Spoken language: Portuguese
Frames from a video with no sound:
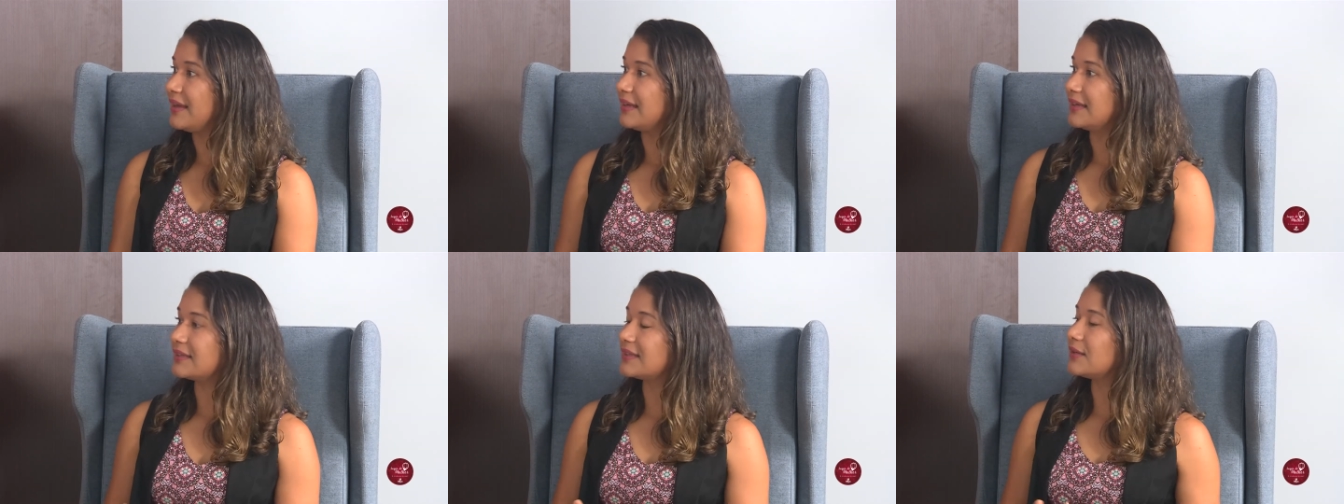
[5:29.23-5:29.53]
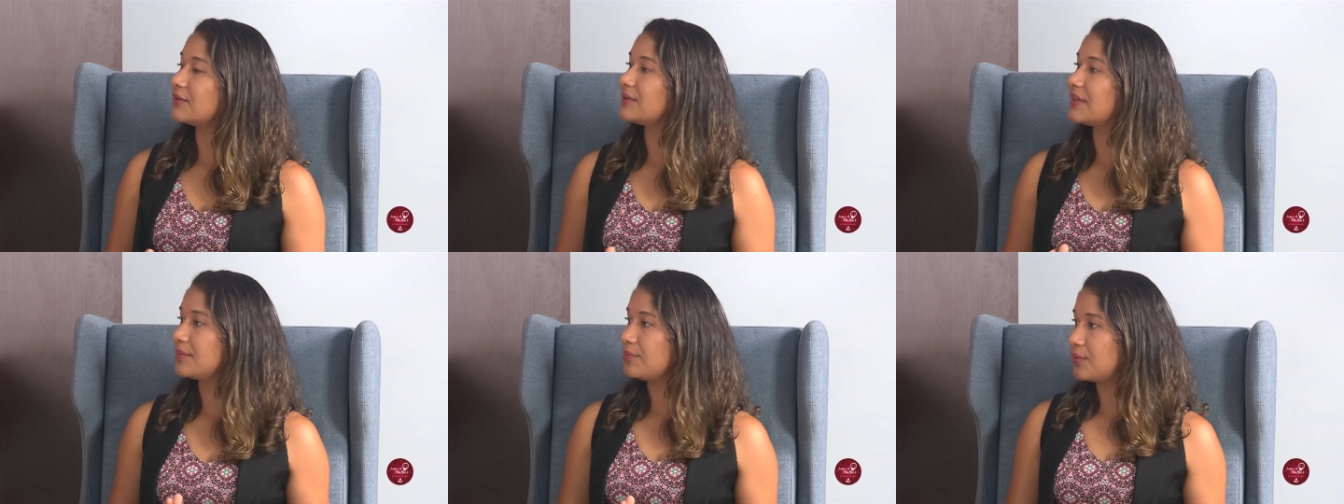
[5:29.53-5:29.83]

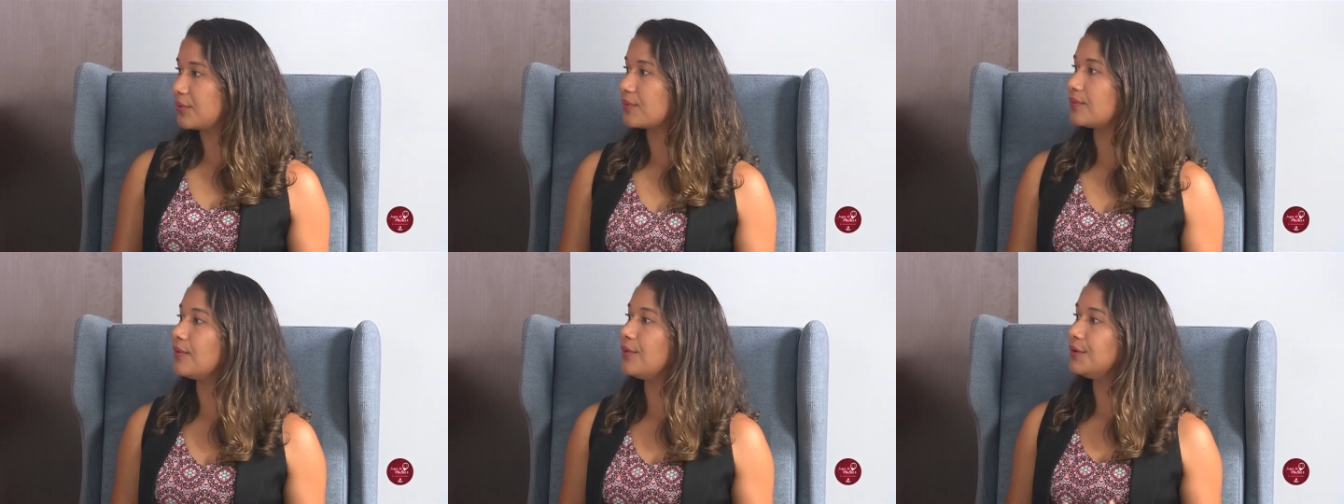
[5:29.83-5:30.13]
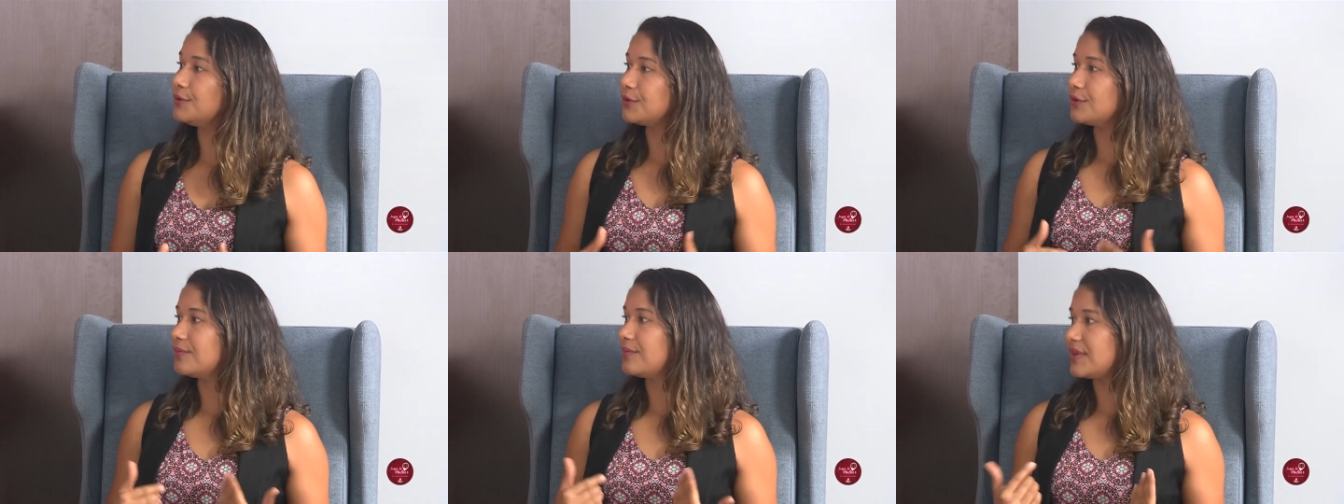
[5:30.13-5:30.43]
Então daí por um
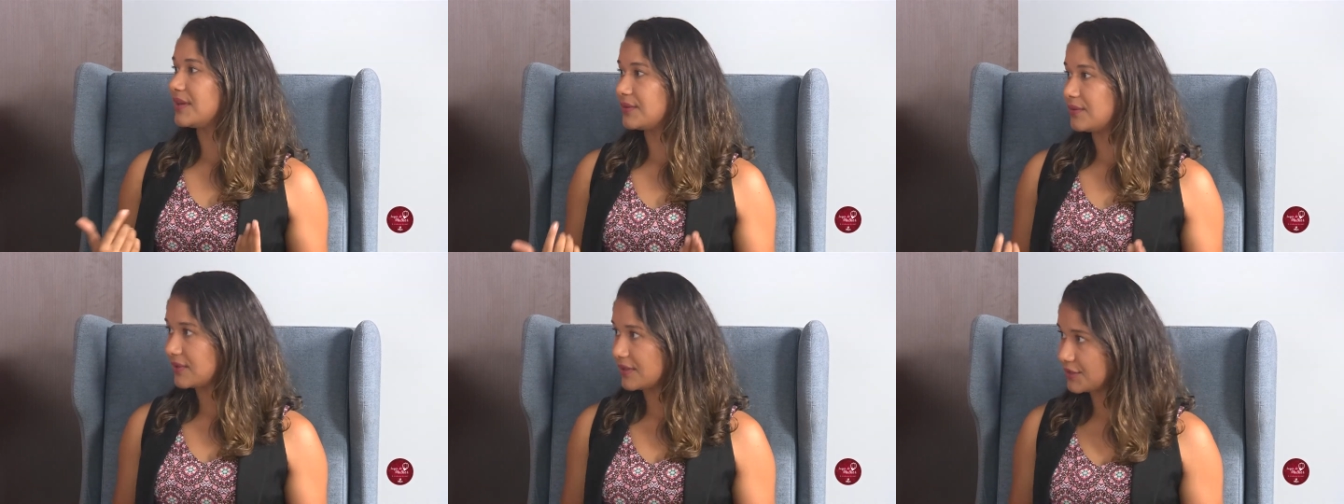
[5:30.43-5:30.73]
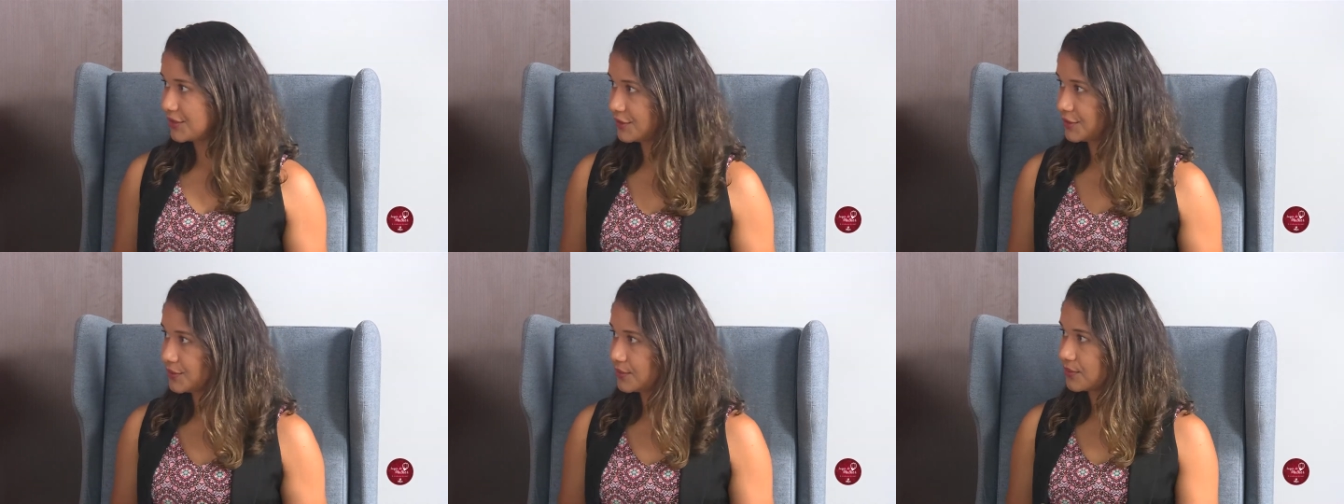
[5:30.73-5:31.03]
outro mito que a
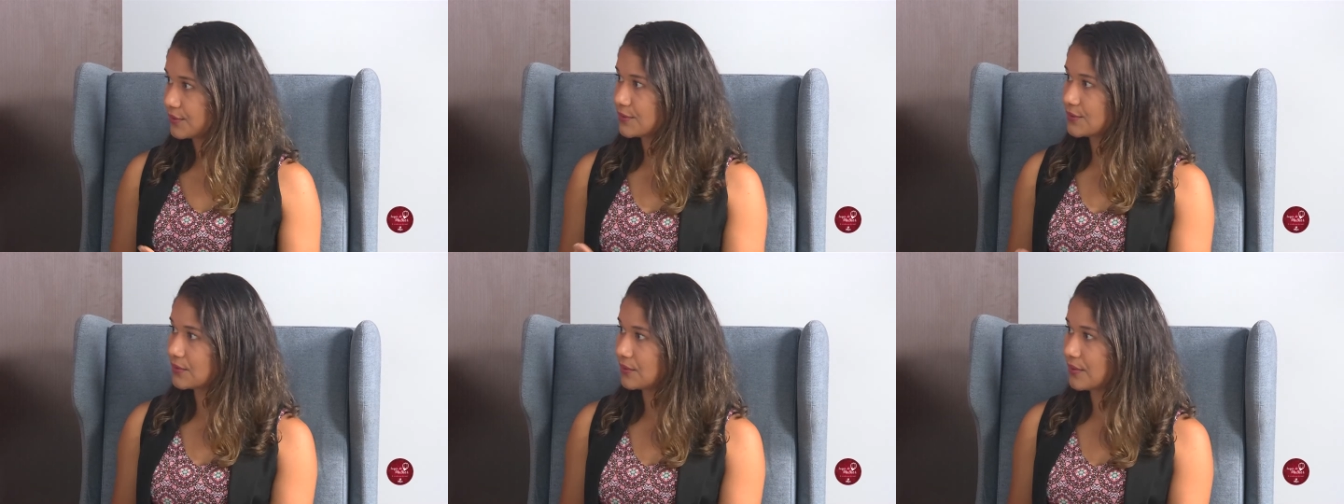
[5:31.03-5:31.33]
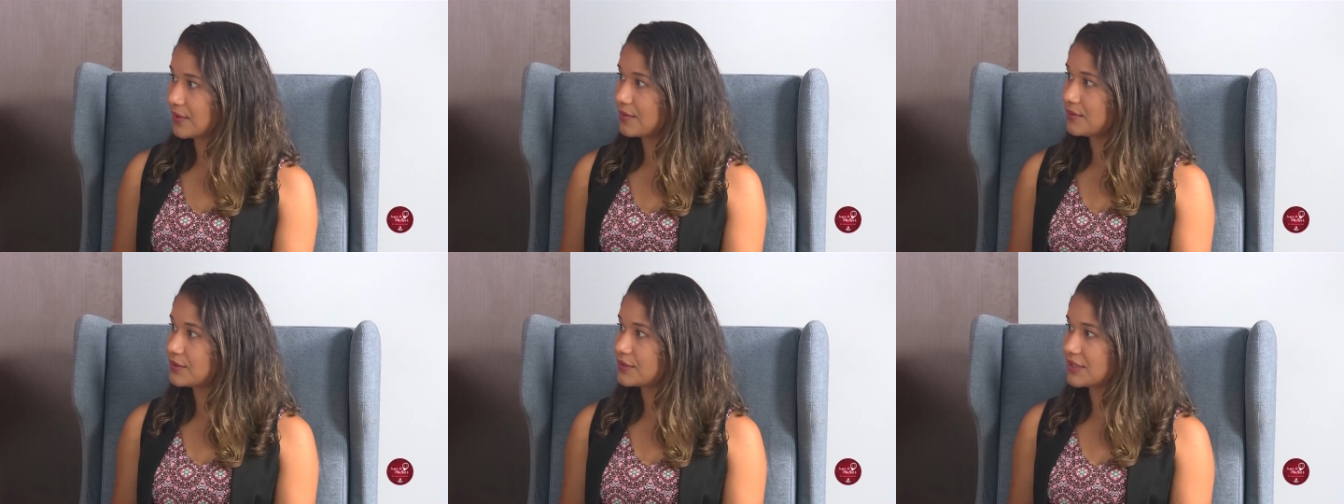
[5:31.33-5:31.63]
gente
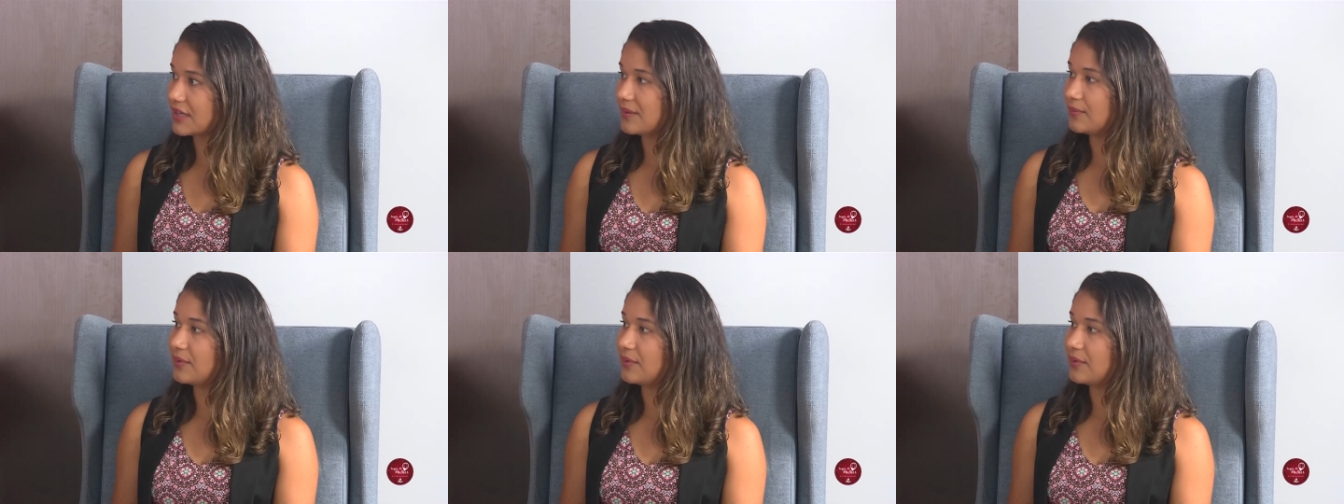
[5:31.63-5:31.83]
construiu de que a